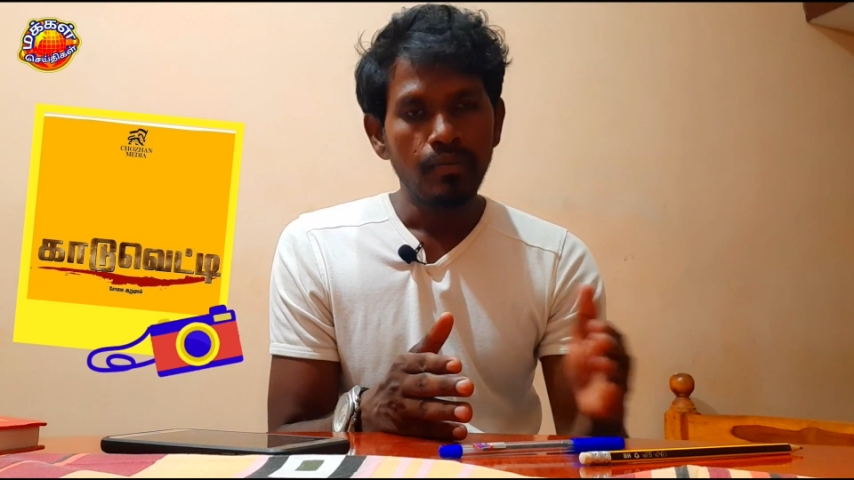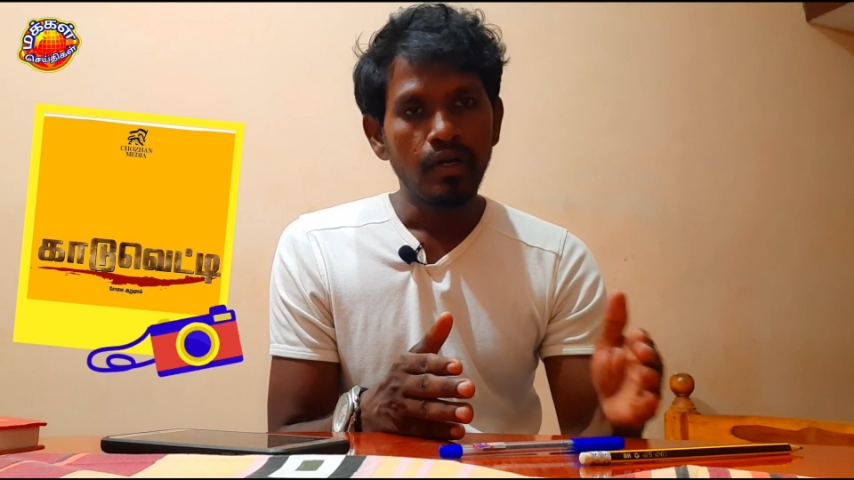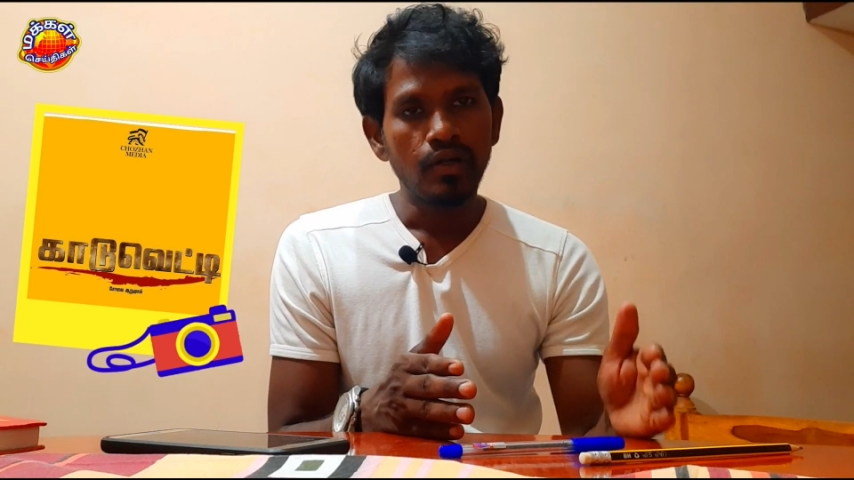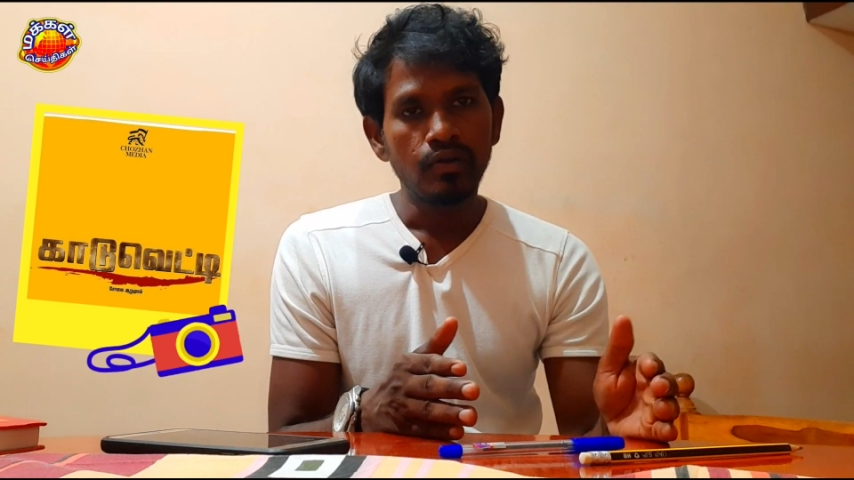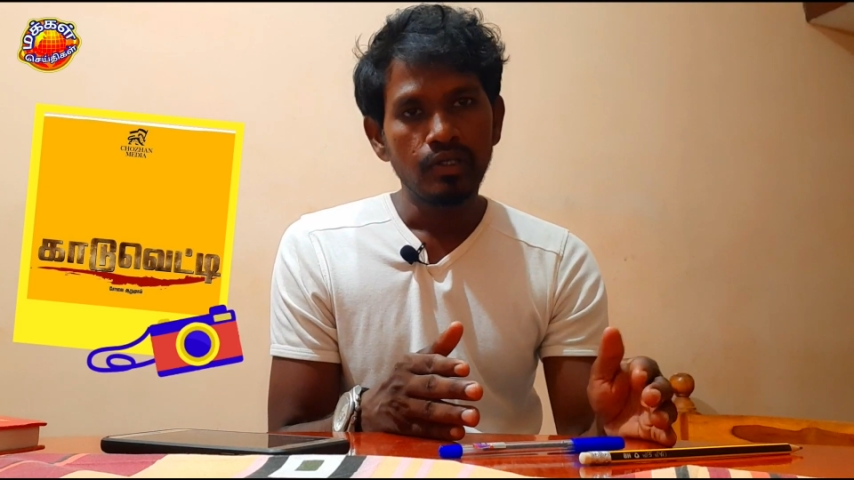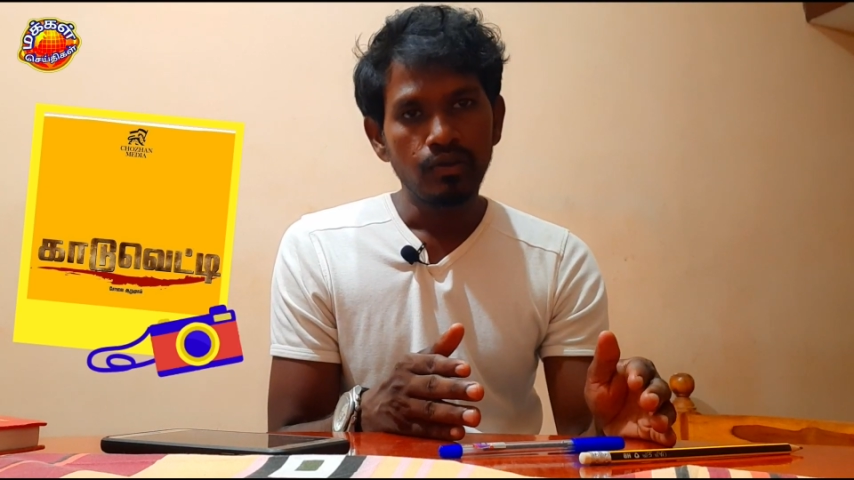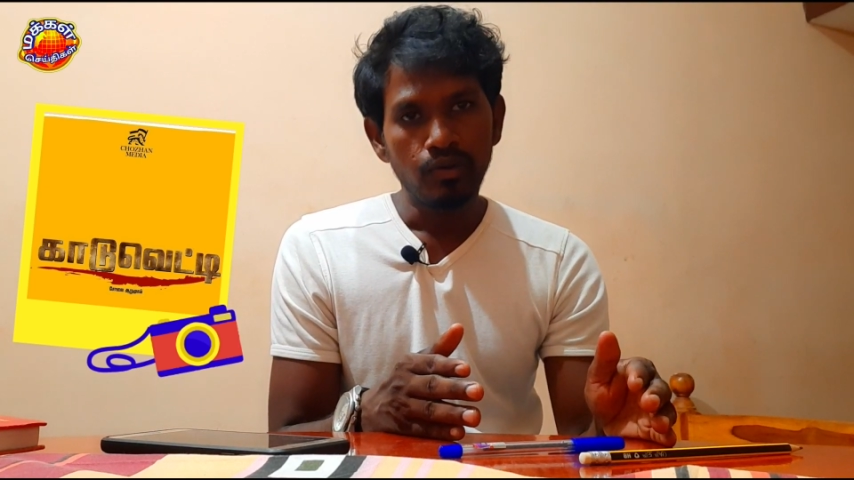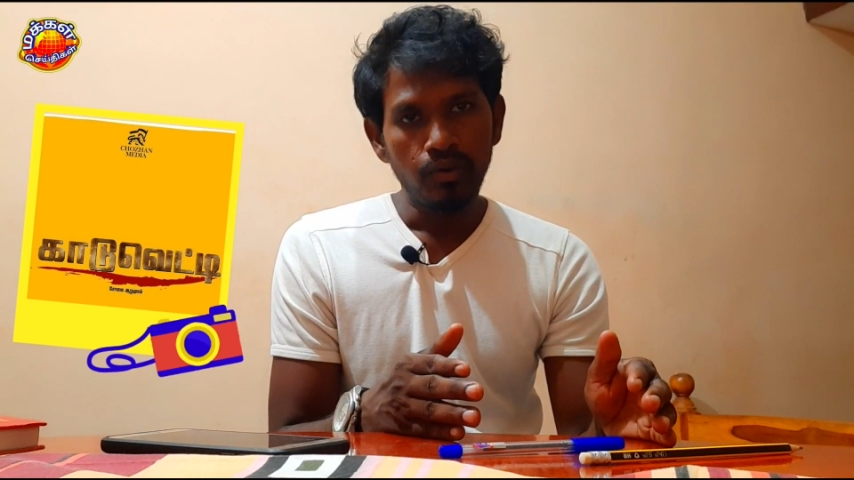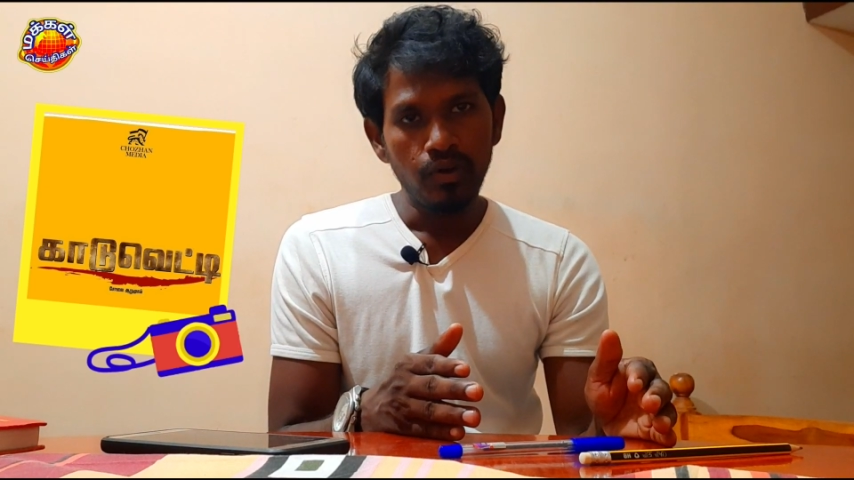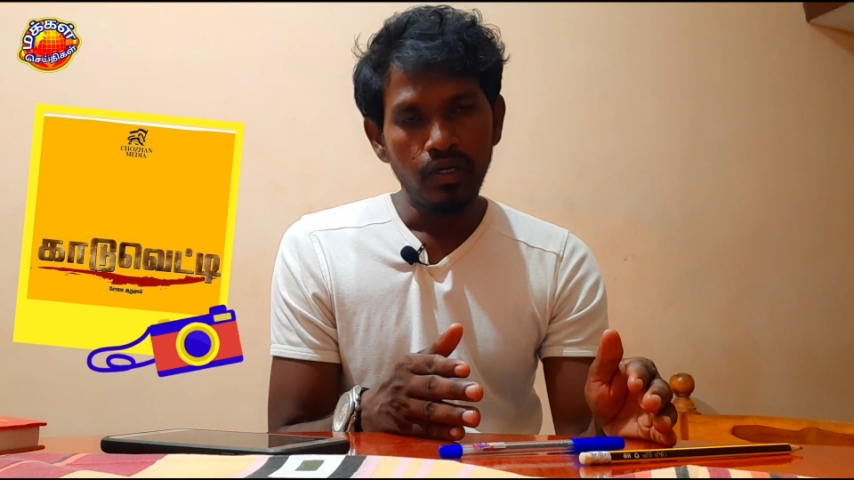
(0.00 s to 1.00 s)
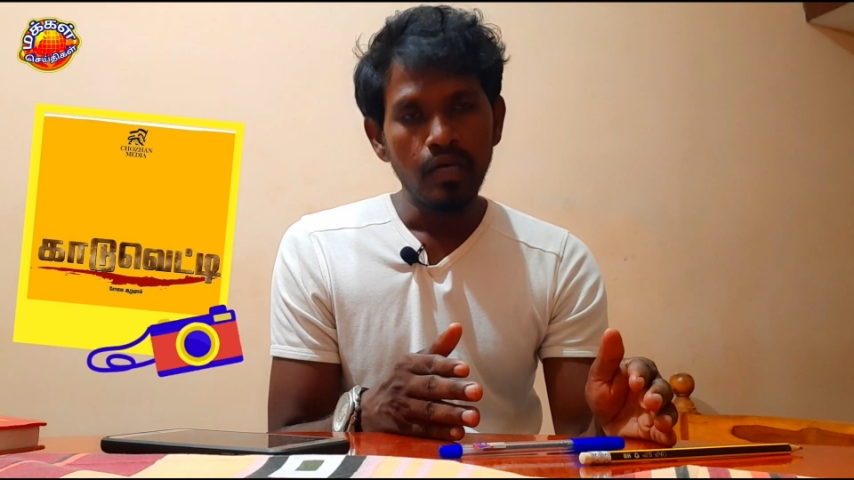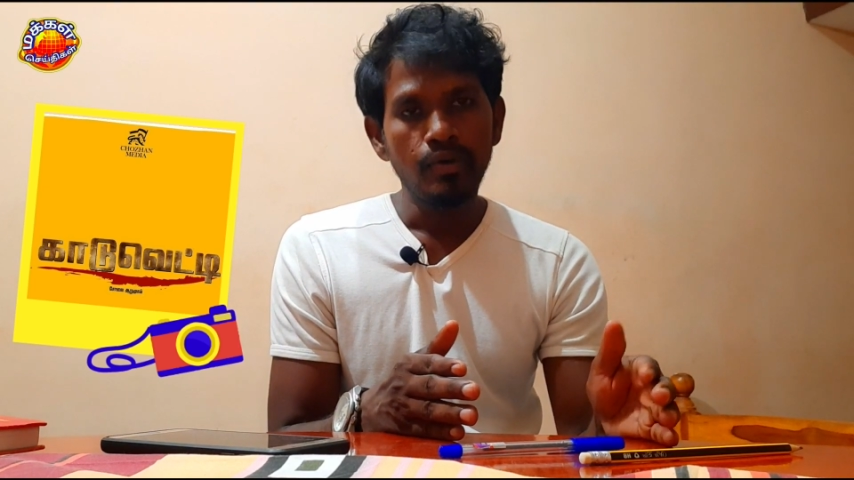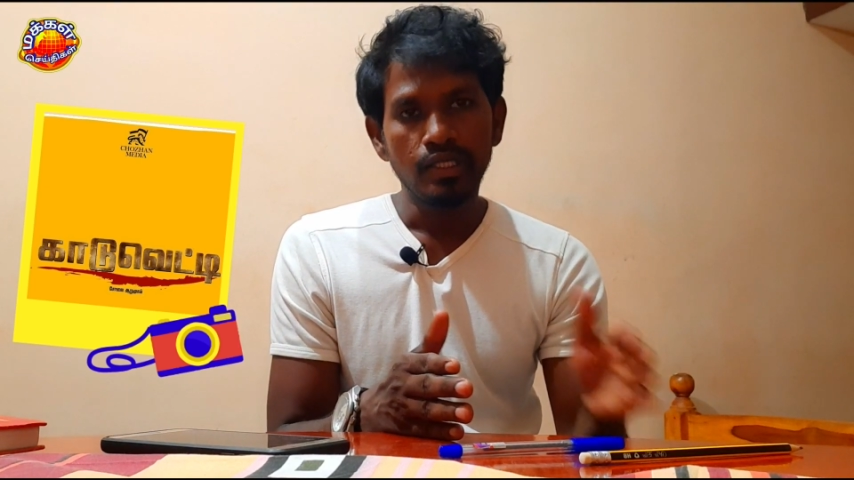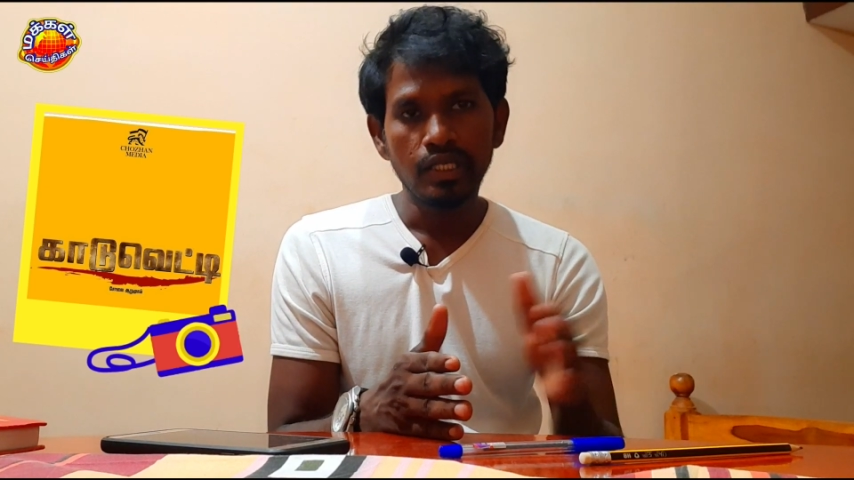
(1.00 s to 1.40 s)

நாம் காணொலிக்குள் போகலாம்